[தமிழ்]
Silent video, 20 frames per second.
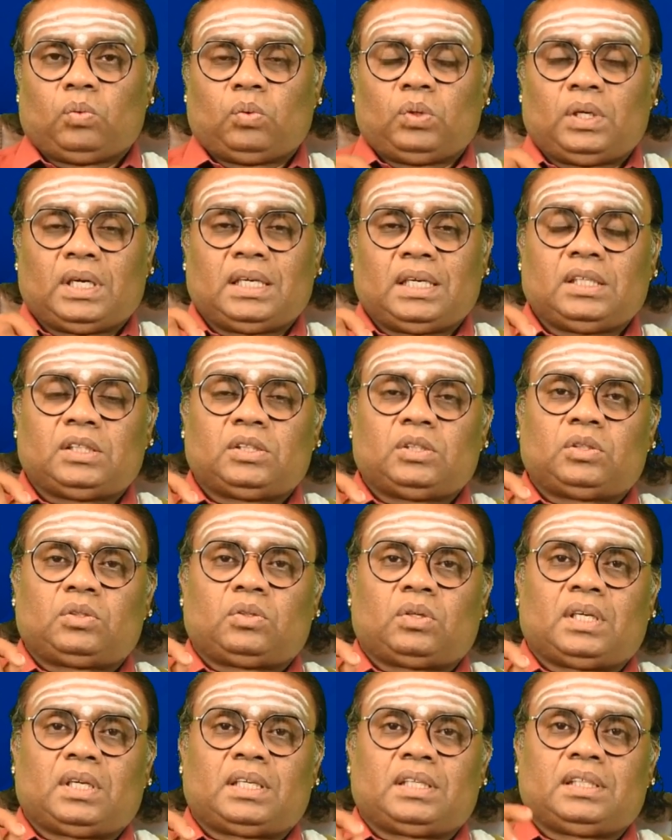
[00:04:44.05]
உடலுக்கு
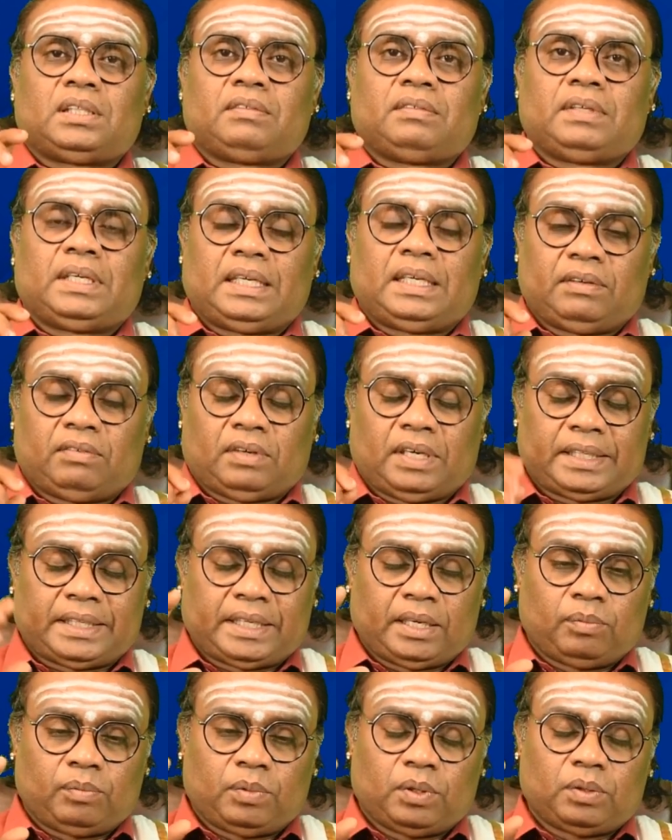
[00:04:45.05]
தொடர்ந்து வேலை
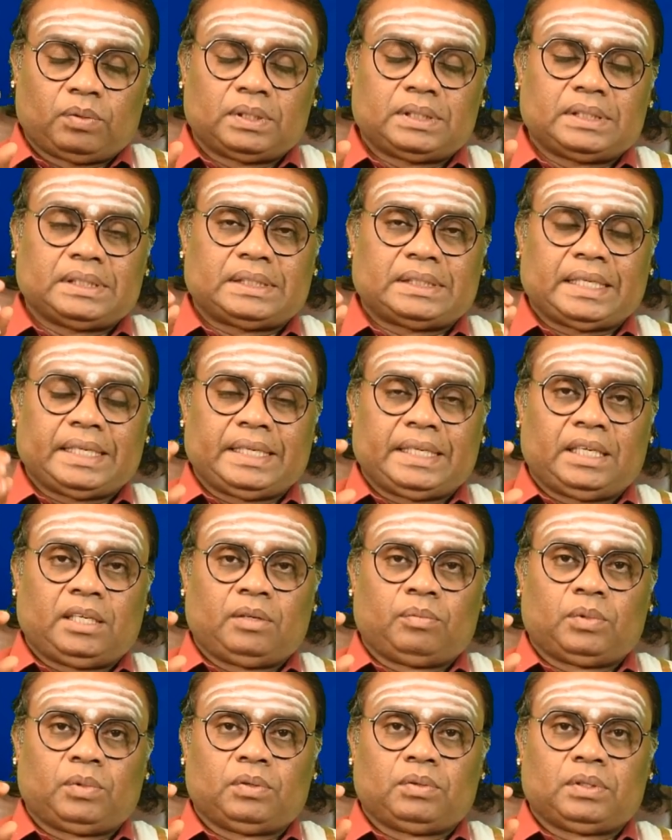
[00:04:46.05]
வாக்கிங் போவது
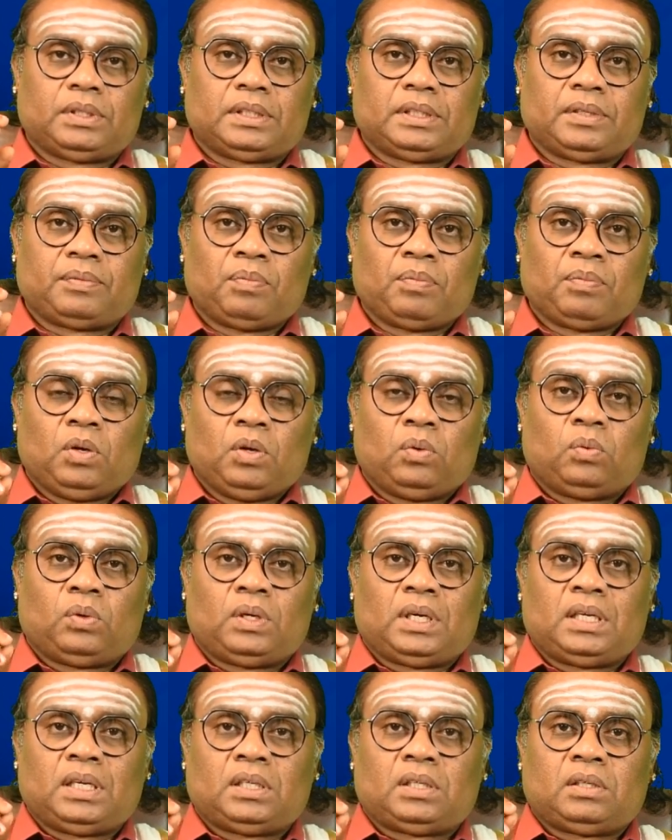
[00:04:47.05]
சைக்கிளிங் போவது
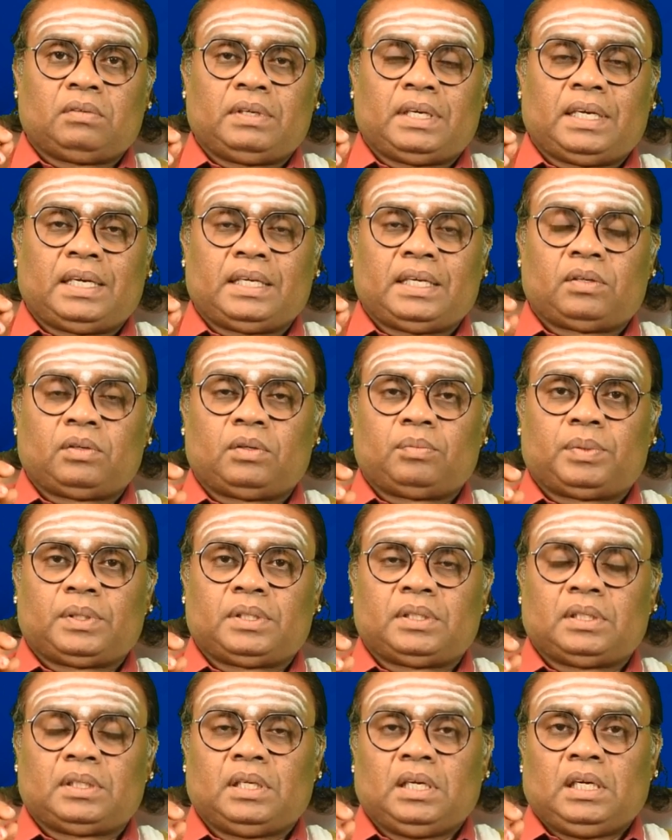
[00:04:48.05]
உடலுக்கு வேலை
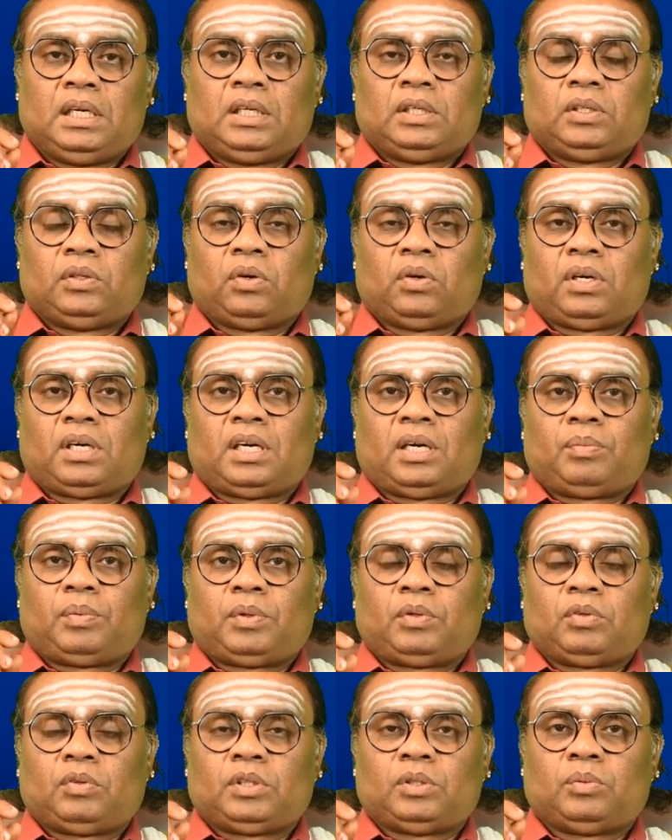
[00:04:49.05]
கொடுப்பது யோகா
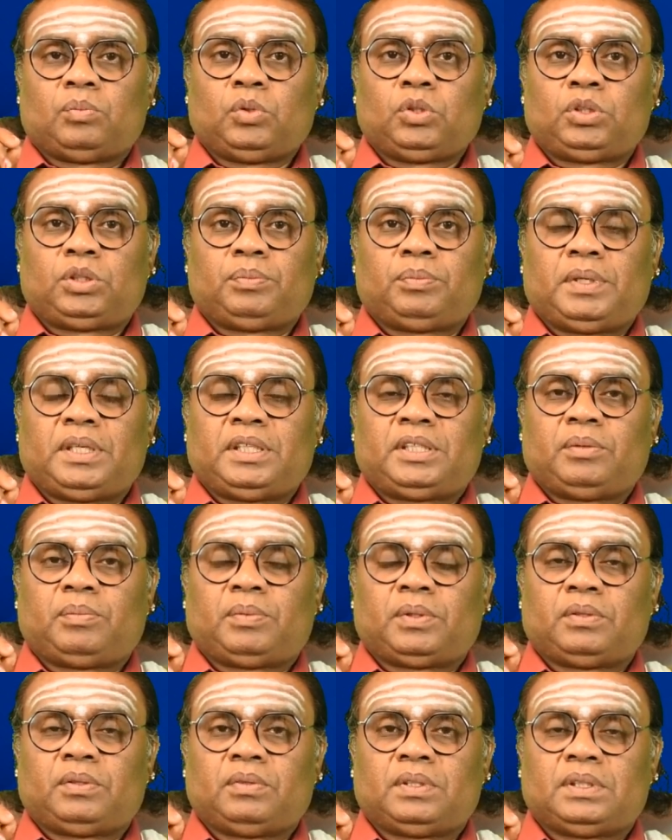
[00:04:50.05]
பண்ணுவது மூச்சு பயிற்சி
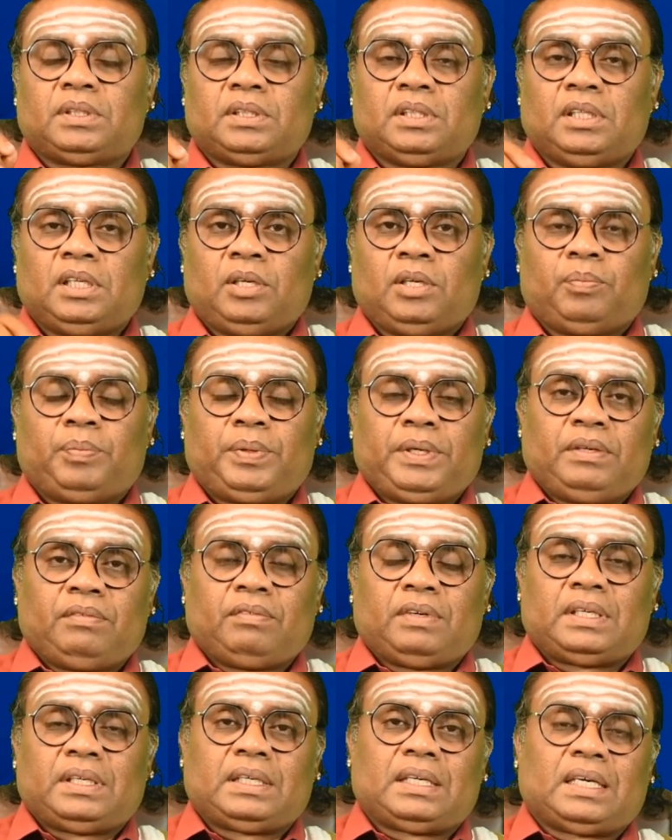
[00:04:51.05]
பண்ணுவது
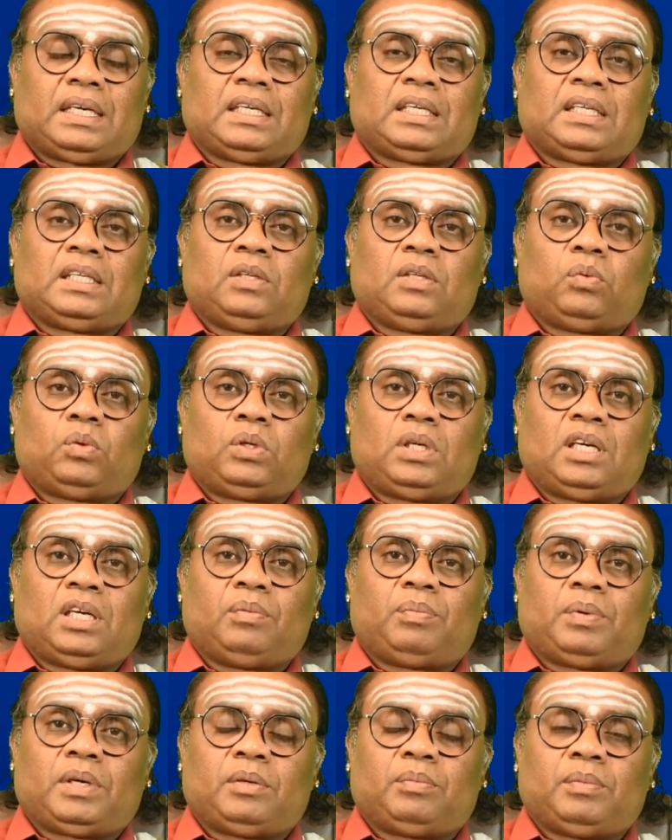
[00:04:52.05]
பின்வருங்காலங்களில்
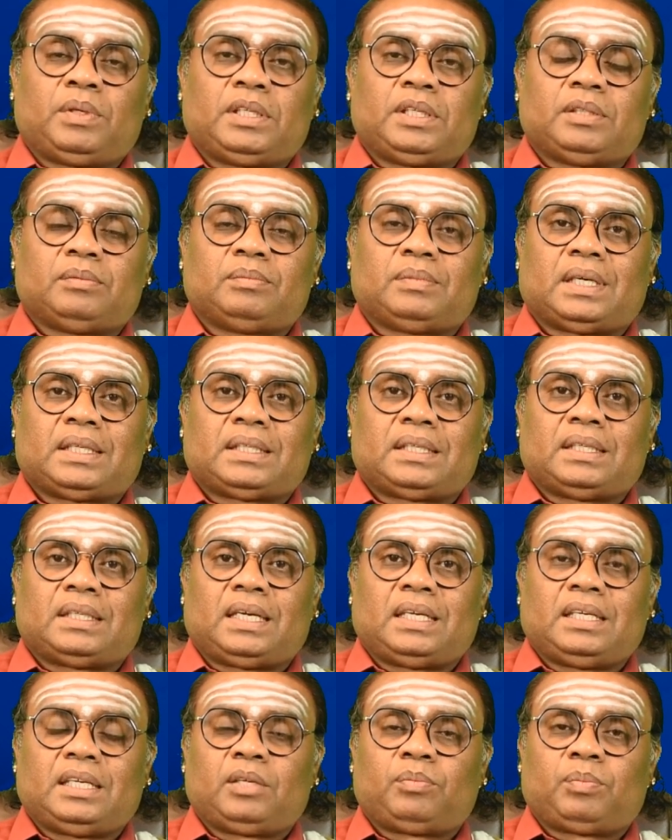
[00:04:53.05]
உடல் பருமனையும்
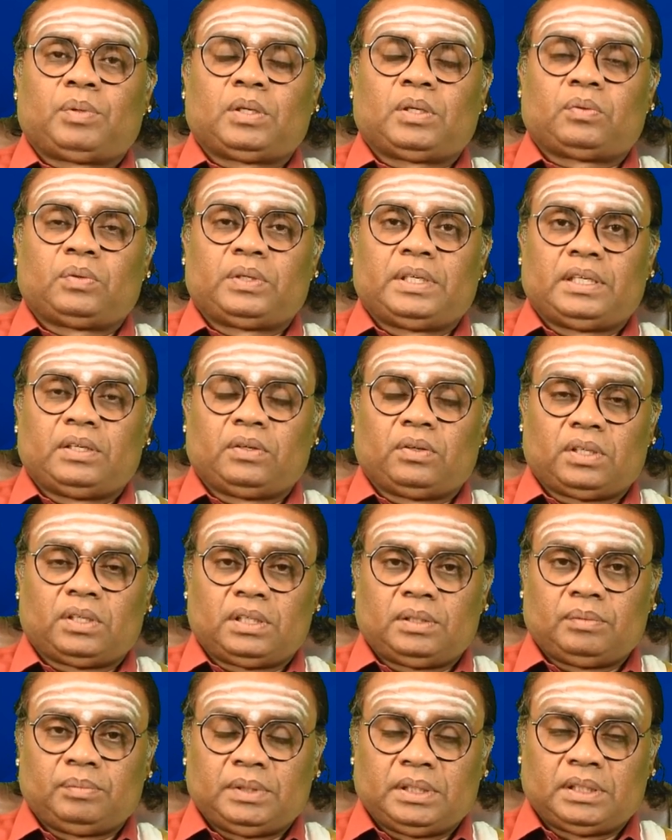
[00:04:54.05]
அதனால் ஏற்படக்கூடிய
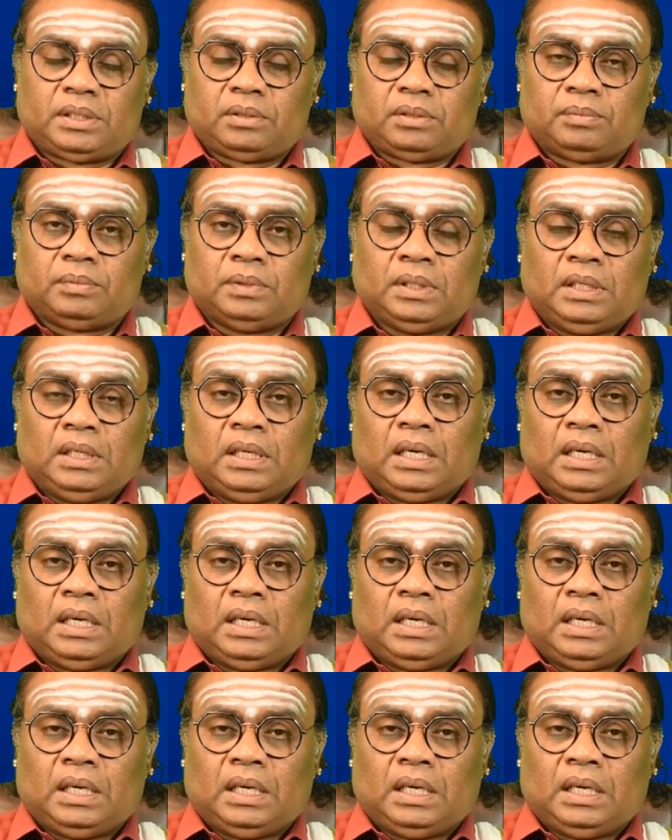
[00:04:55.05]
நோய்களையும் நீக்கும்